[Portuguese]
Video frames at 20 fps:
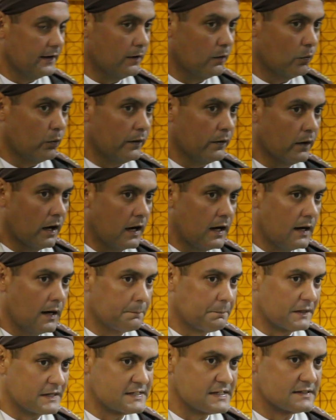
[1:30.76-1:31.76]
é a
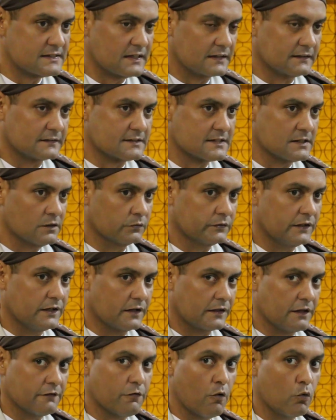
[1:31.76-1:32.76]
apresentação dele
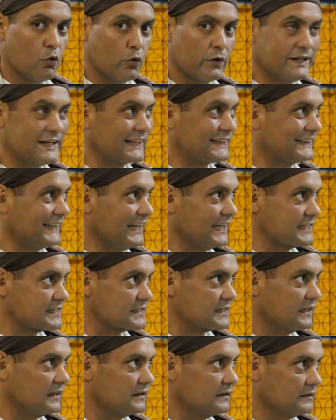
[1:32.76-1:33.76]
aqui vai ocorrer na
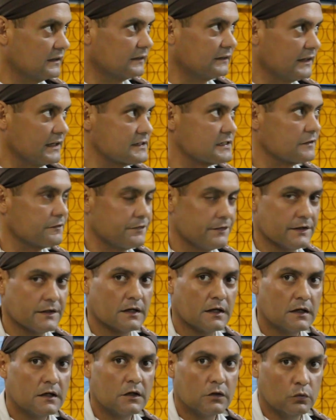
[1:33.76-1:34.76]
terça, na
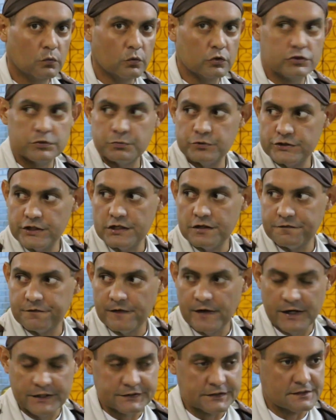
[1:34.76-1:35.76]
terça-feira, no último dia de
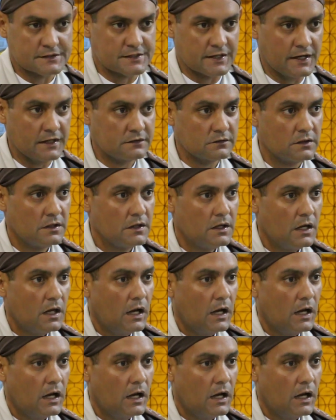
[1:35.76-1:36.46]
festa, certo?